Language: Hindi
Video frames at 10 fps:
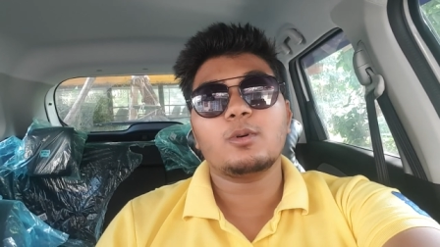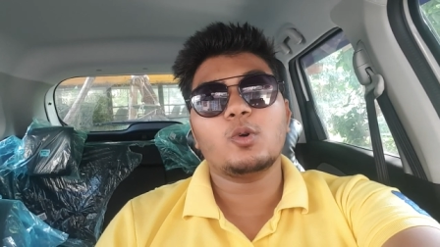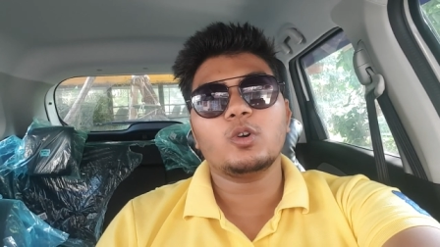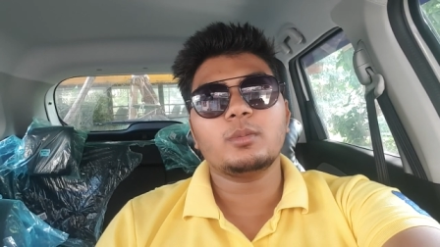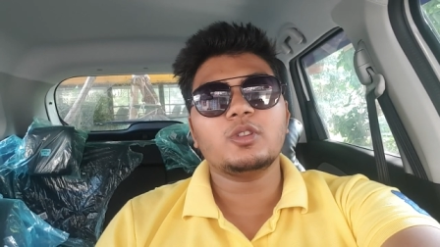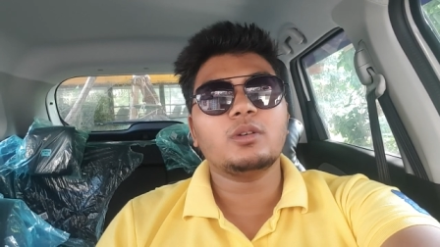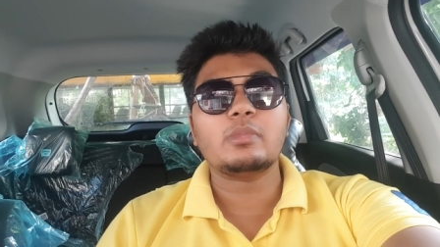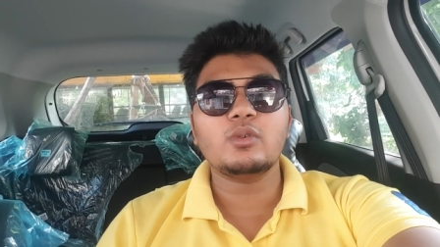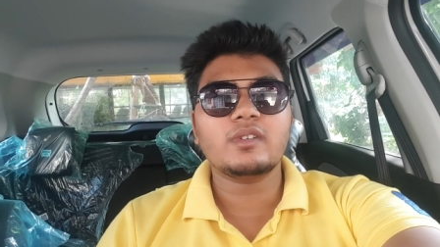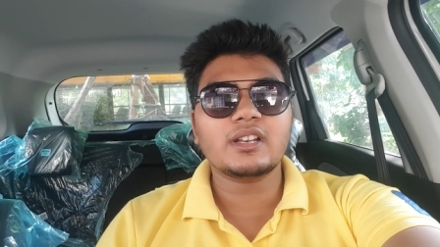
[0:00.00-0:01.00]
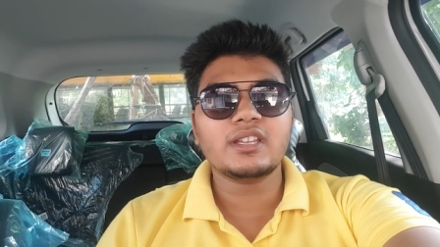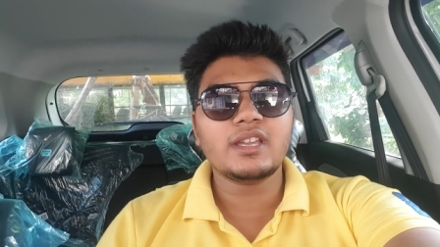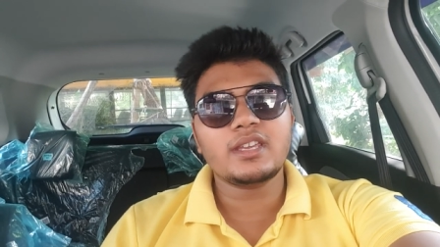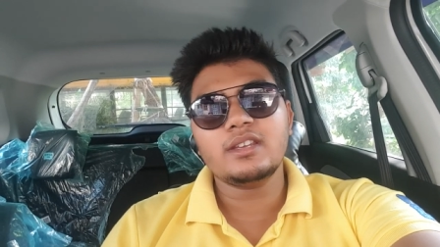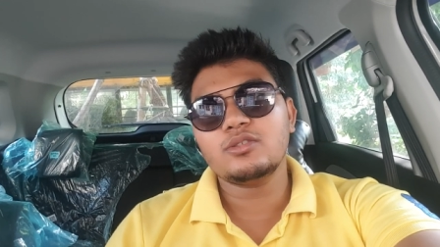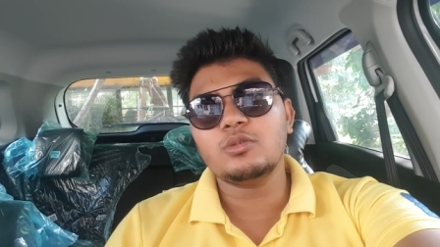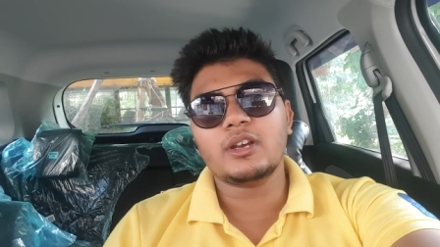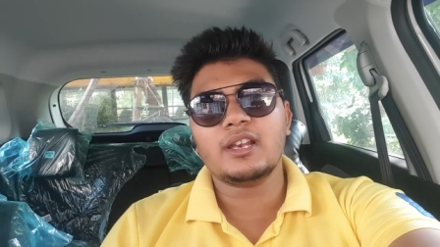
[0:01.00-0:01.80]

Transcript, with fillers: कोर्ट में तो हम प्रूफ कर देंगे कि ये झूठ है